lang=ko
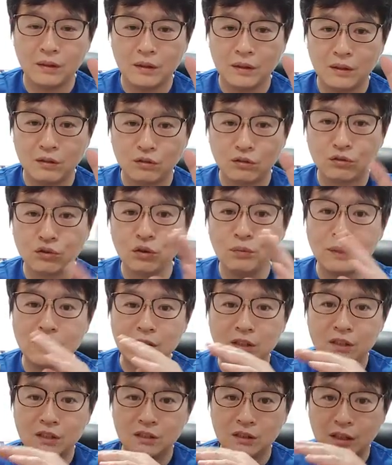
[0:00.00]
국소
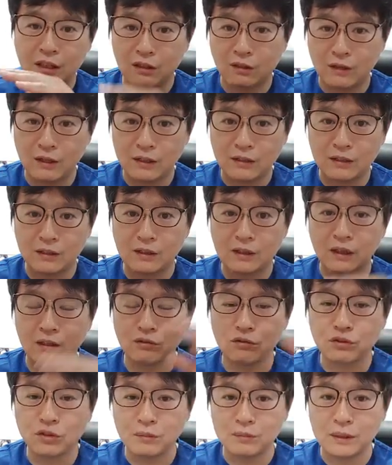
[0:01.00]
마취를 하고 하는데
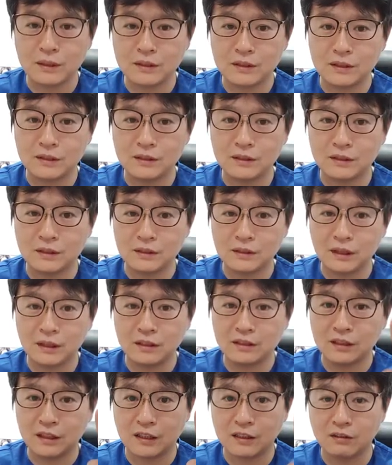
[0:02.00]
국소 마취를
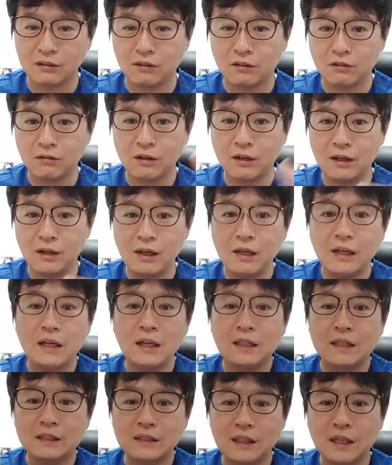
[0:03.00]
한다는 것과
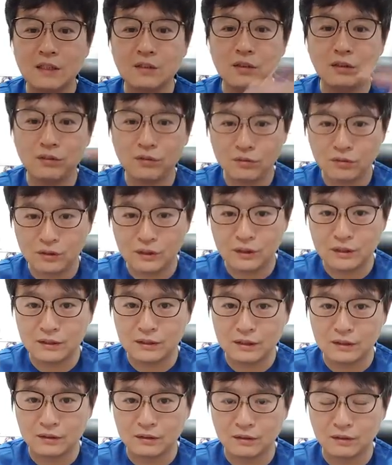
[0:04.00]
째서
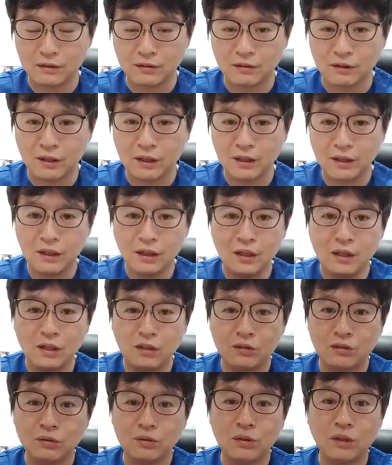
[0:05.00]
수술한다는 것과
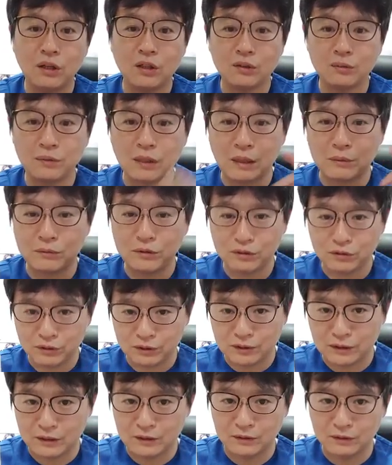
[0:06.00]
흉터가 좀 남을 수
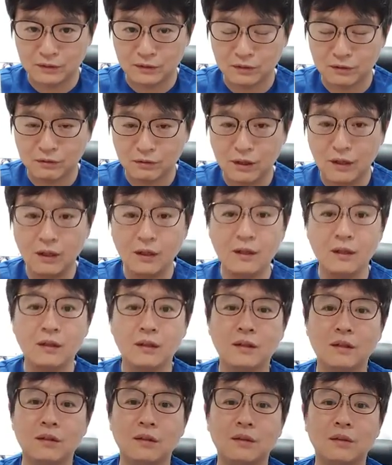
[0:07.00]
있다는 것과
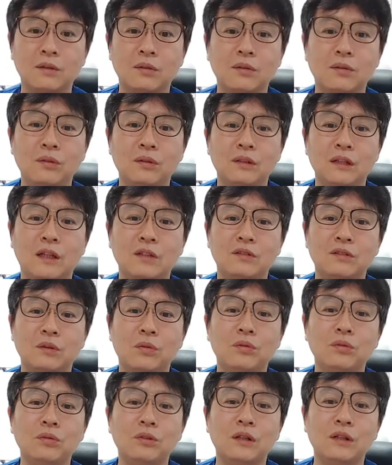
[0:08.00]
그리고 나중에
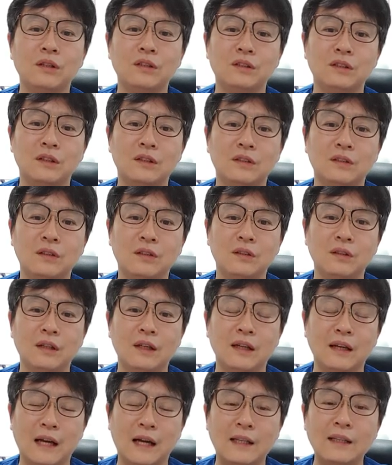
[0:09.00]
5, 6개월 지나서
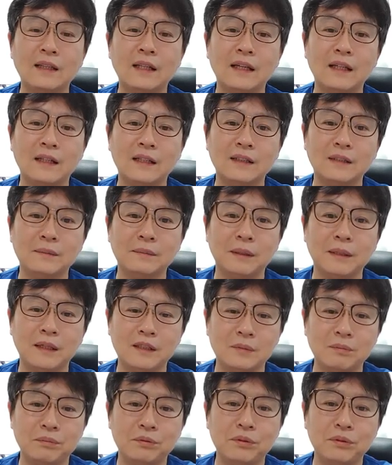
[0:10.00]
간단하지만 한
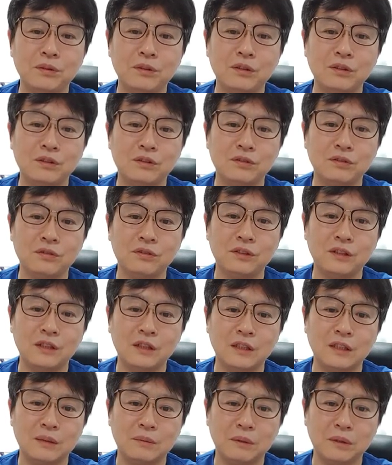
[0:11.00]
10분 걸리는 수술이긴
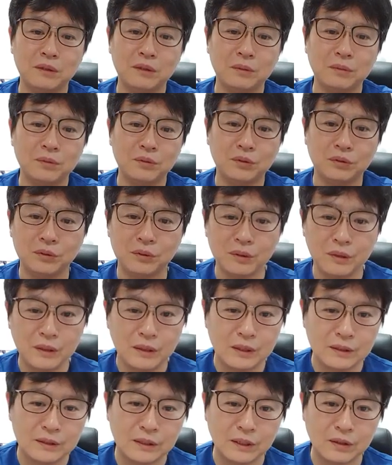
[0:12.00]
하지만 금속을
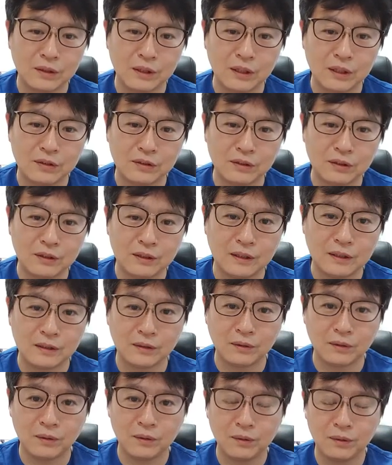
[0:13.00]
제거할 수 있다는
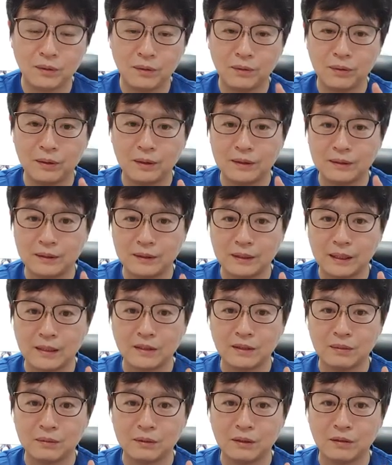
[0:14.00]
거. 이게 이제
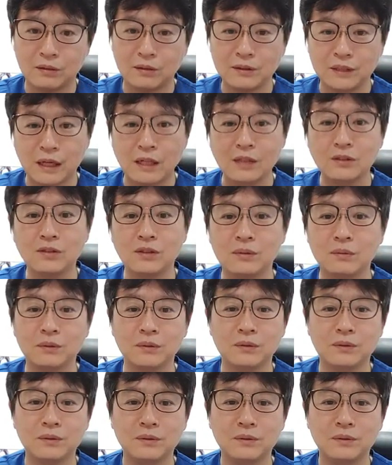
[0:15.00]
단점이라고. 장점은